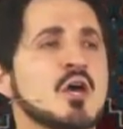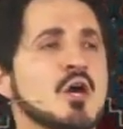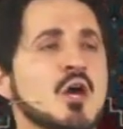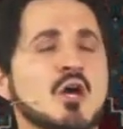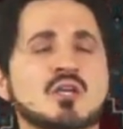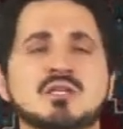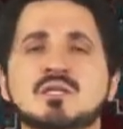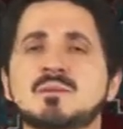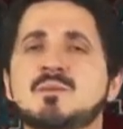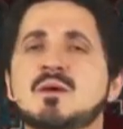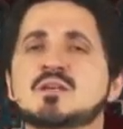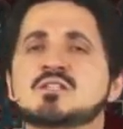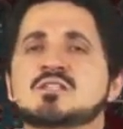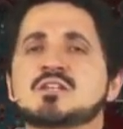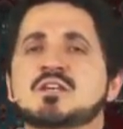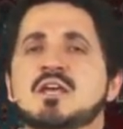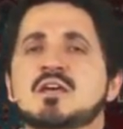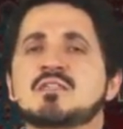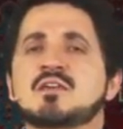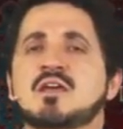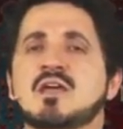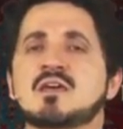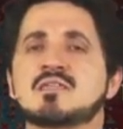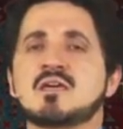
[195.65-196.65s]
اقتباس
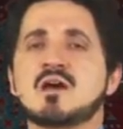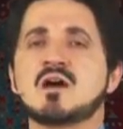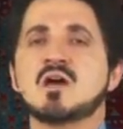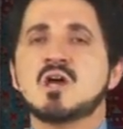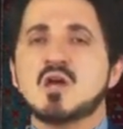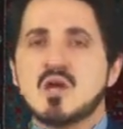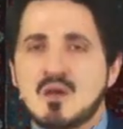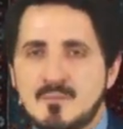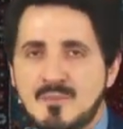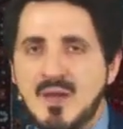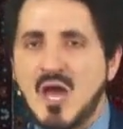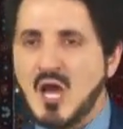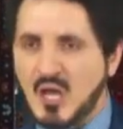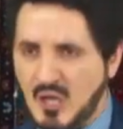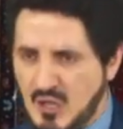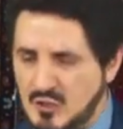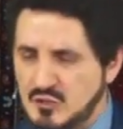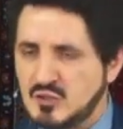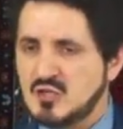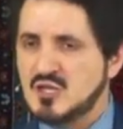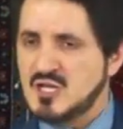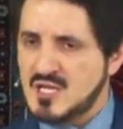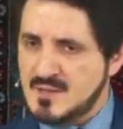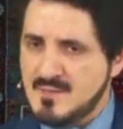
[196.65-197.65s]
لكذا كذا
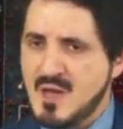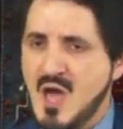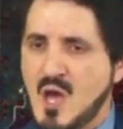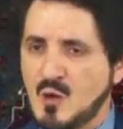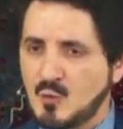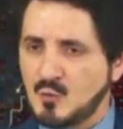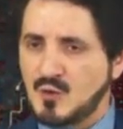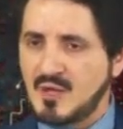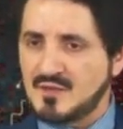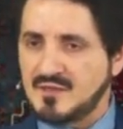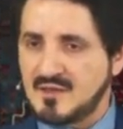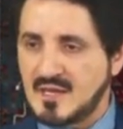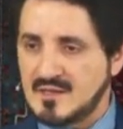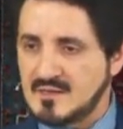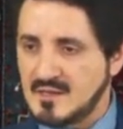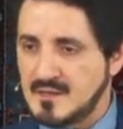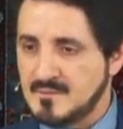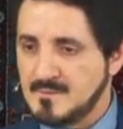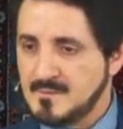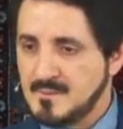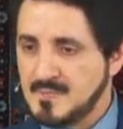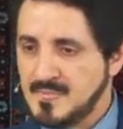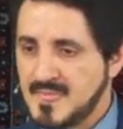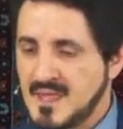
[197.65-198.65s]
باكد الايمان وكذا كذا